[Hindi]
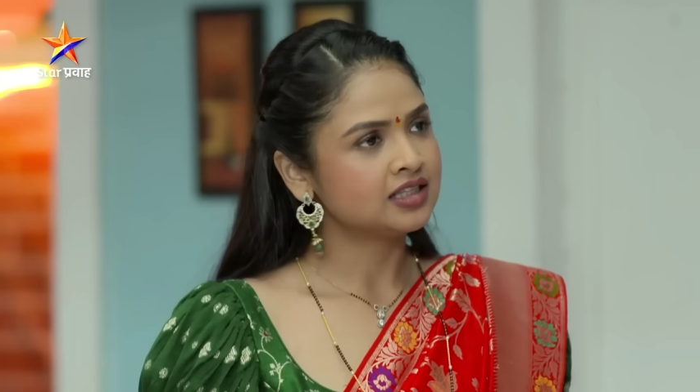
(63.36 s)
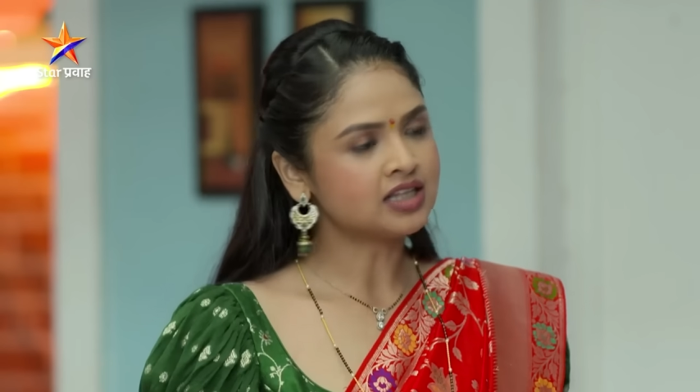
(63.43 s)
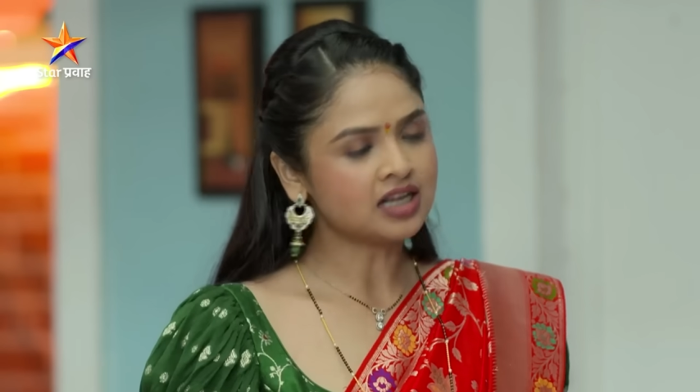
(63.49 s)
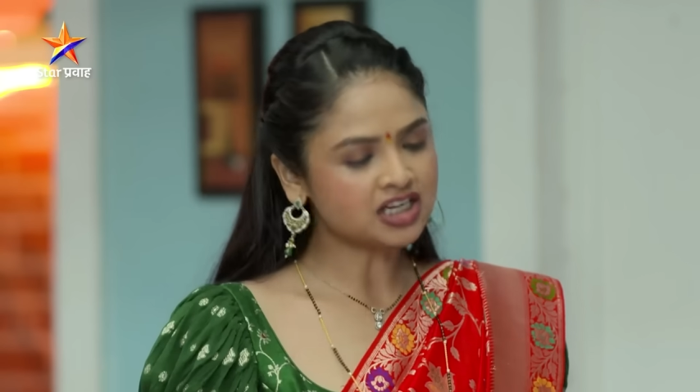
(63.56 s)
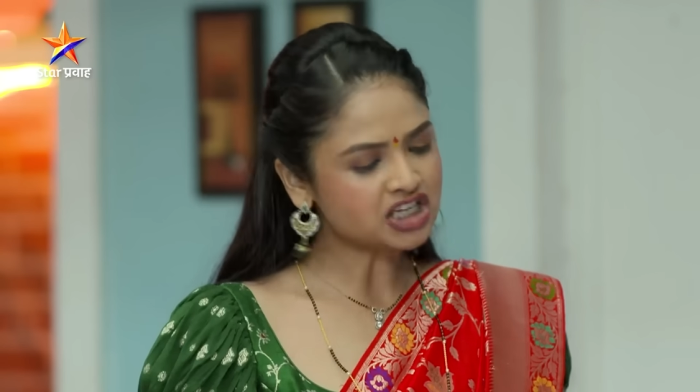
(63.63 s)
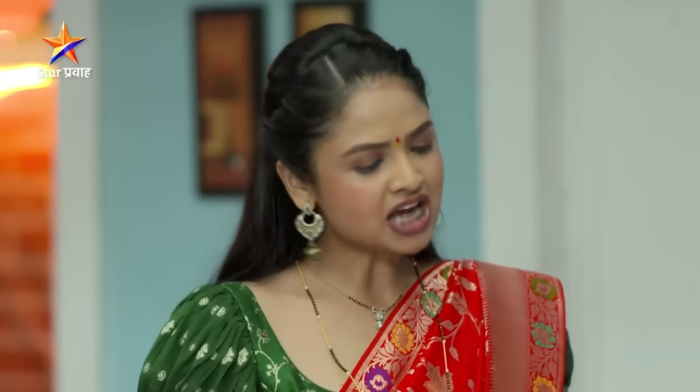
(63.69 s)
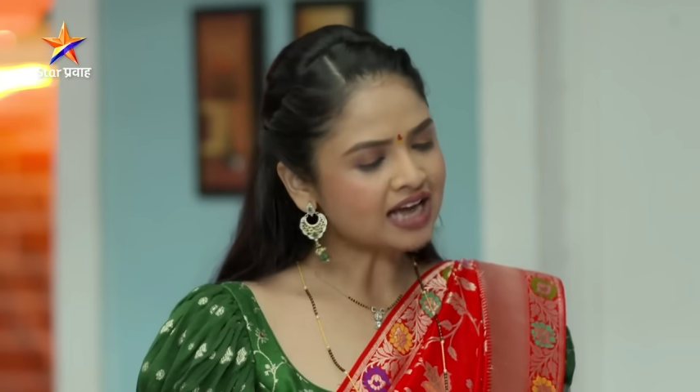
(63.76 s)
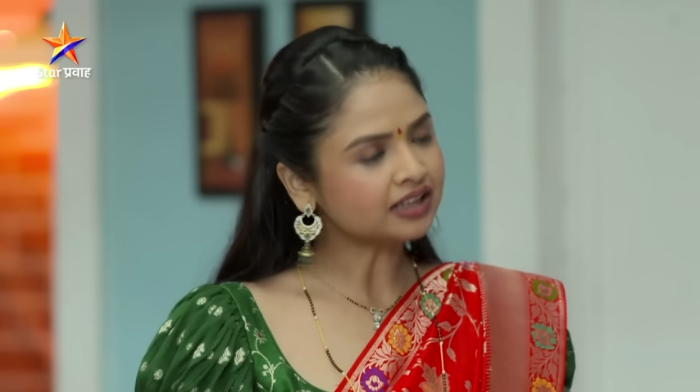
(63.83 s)

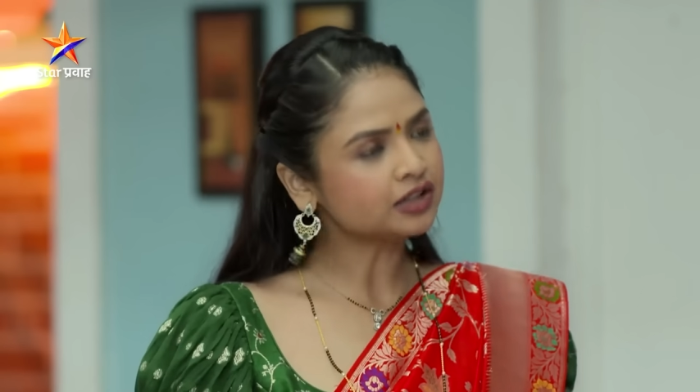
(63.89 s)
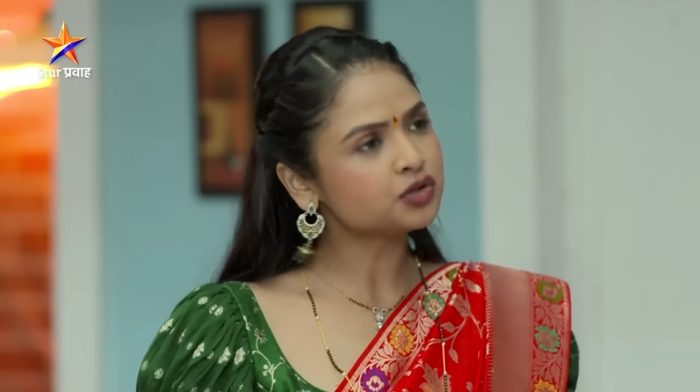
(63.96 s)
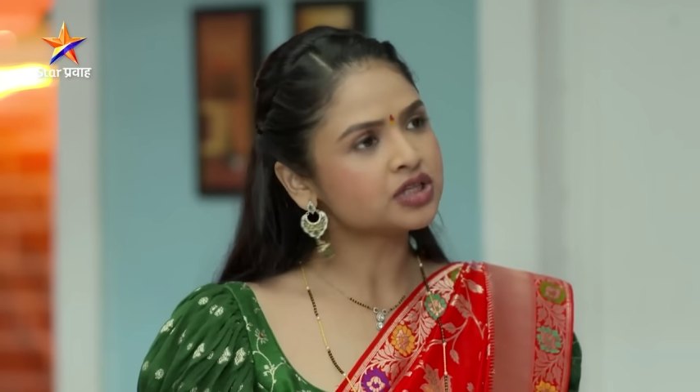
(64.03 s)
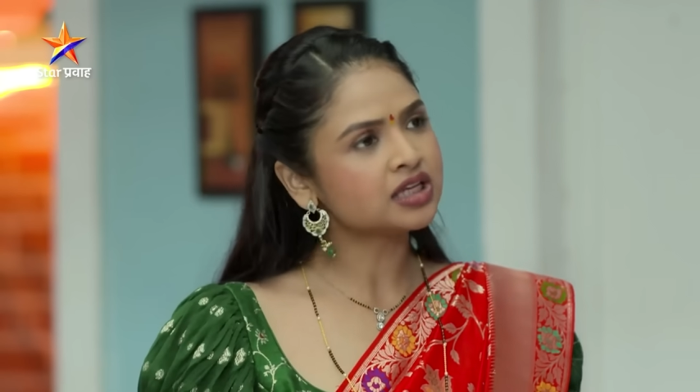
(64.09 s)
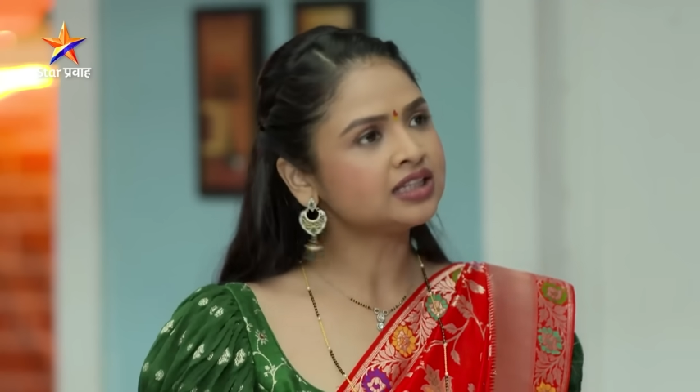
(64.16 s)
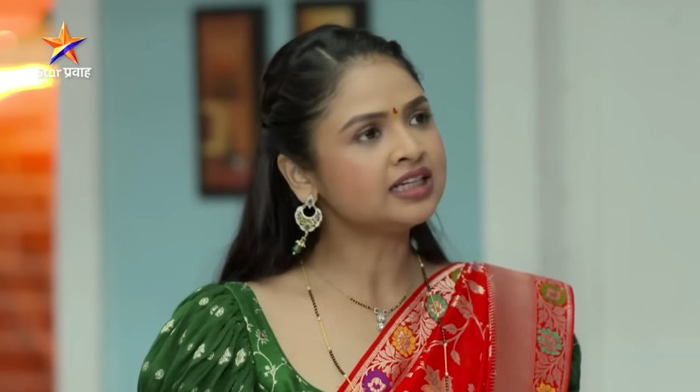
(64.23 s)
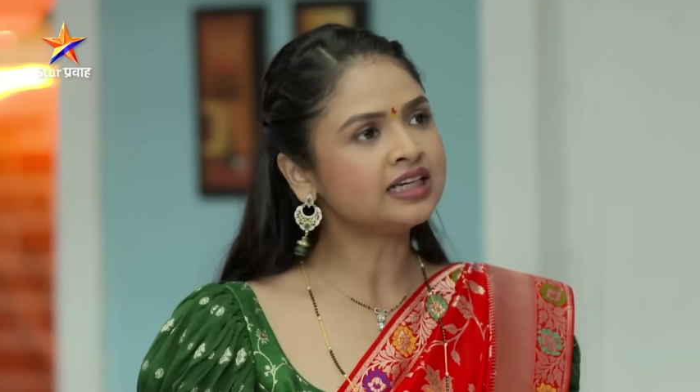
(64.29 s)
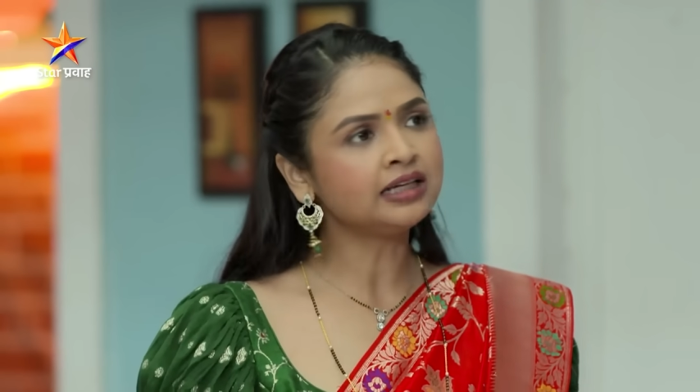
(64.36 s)
जर चार दिवस
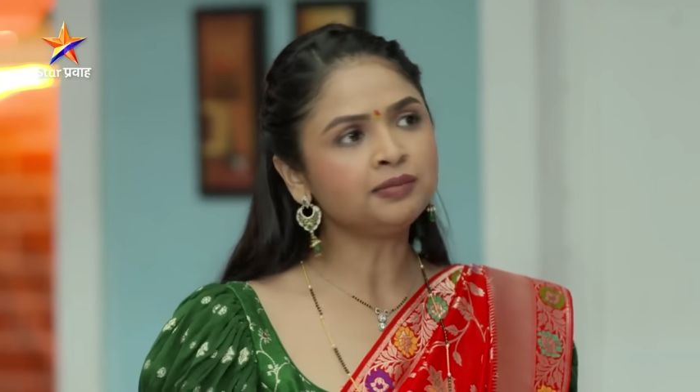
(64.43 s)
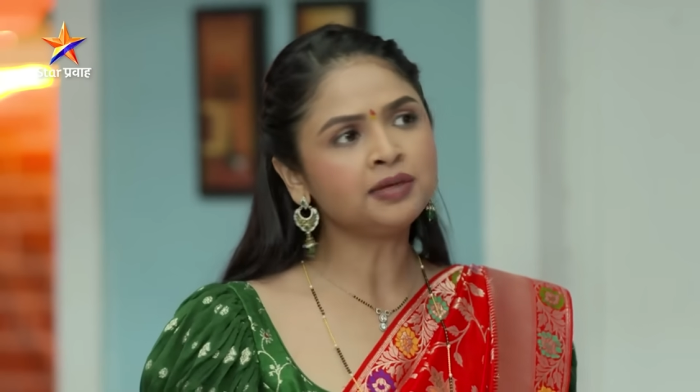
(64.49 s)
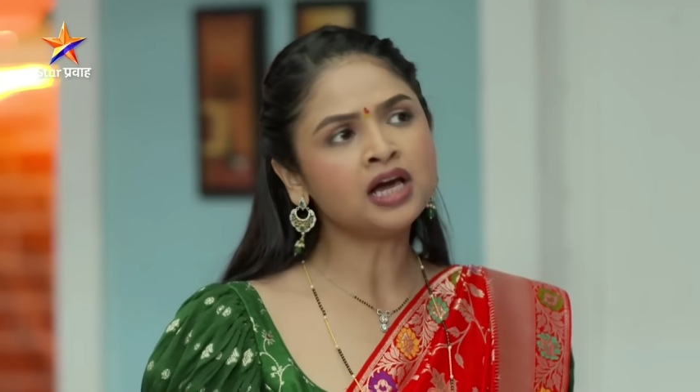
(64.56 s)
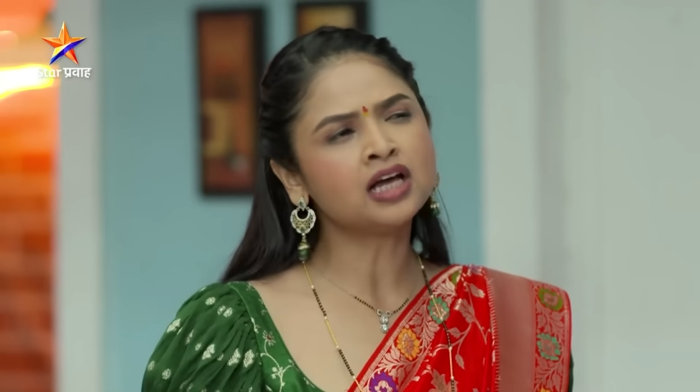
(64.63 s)
रिंग मी